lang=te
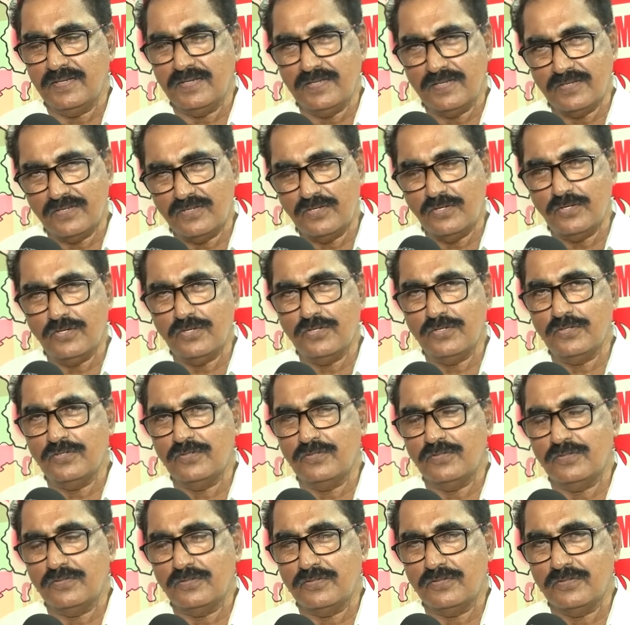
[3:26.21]
ఈ రెండులో
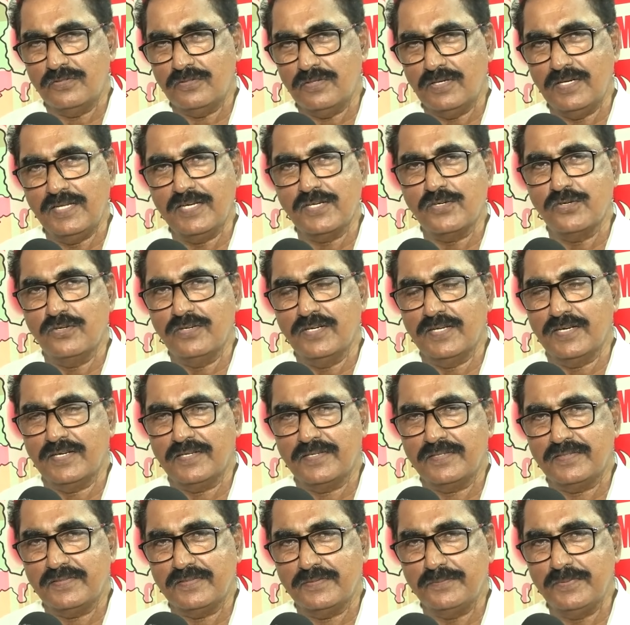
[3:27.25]
లేకుండా
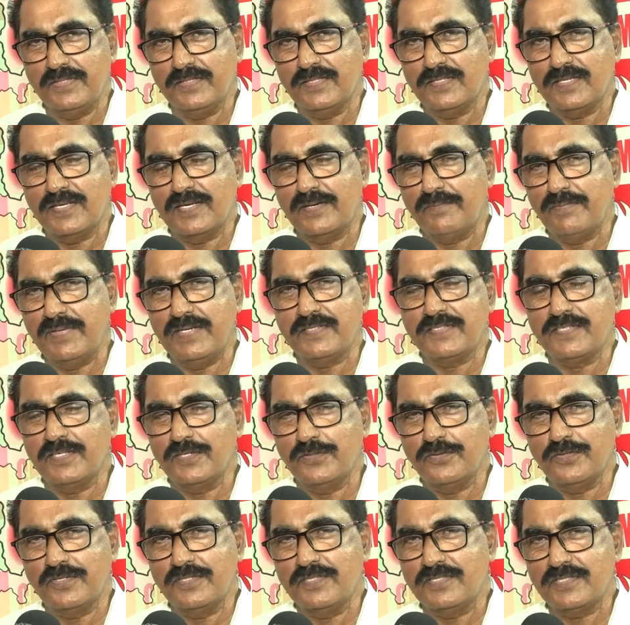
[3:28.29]
మిగతా
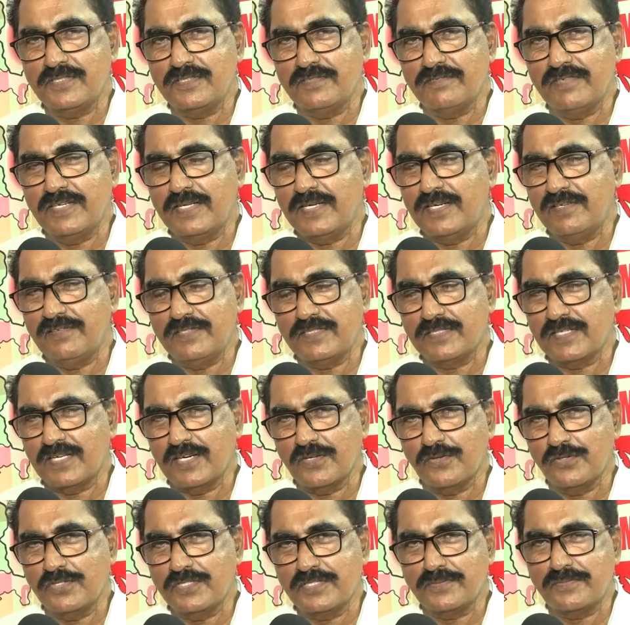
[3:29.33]
ఎమ్మెల్సీల గురించి వేరే
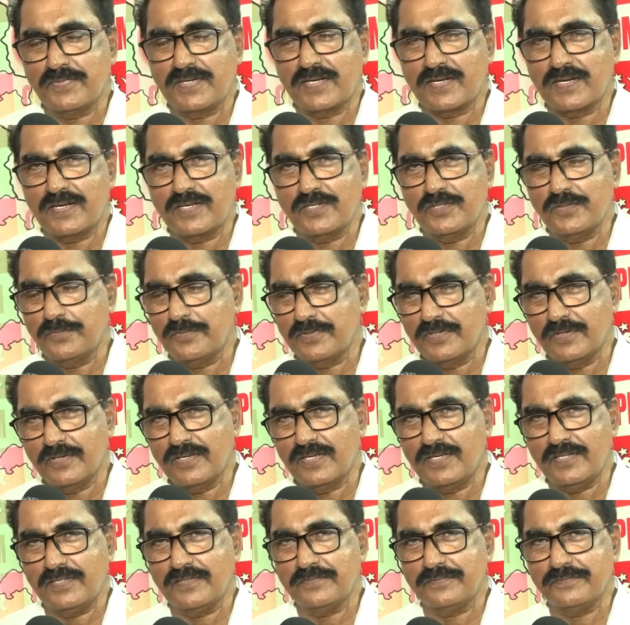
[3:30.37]
విషయాల గురించి మాట్లాడితే
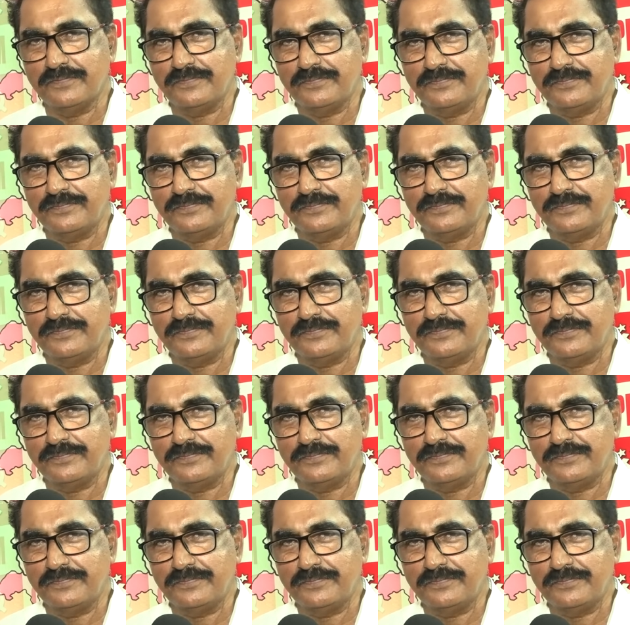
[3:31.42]
ఉపయోగం లేదు